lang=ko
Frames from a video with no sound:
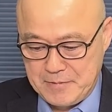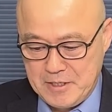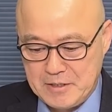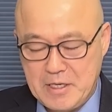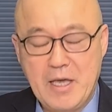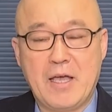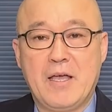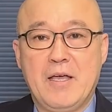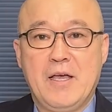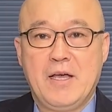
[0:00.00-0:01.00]
이렇게
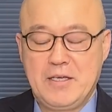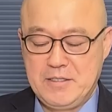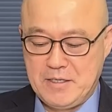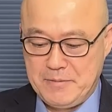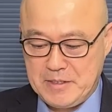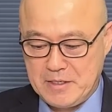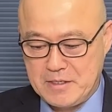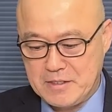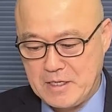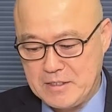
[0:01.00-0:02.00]
이재명이
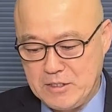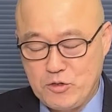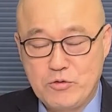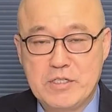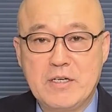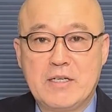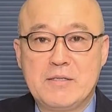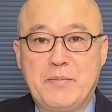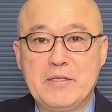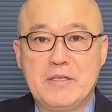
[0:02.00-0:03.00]
끝까지
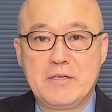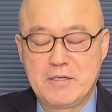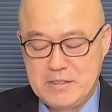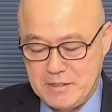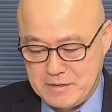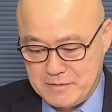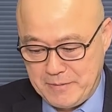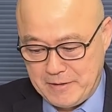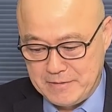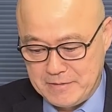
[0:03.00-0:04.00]
총선까지 버티는 것이
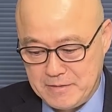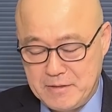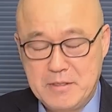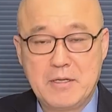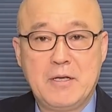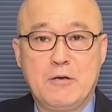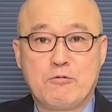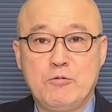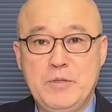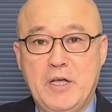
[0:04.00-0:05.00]
그러면
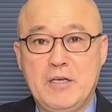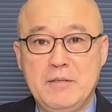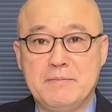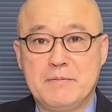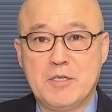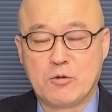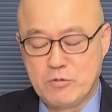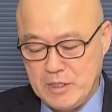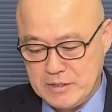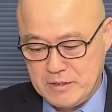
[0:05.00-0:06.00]
국민의힘
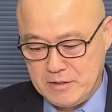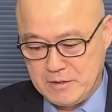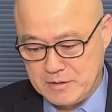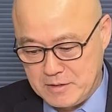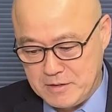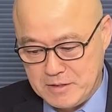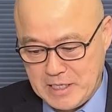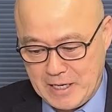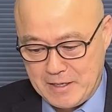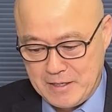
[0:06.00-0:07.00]
여권에서는
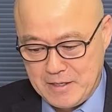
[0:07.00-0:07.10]
어떻느냐.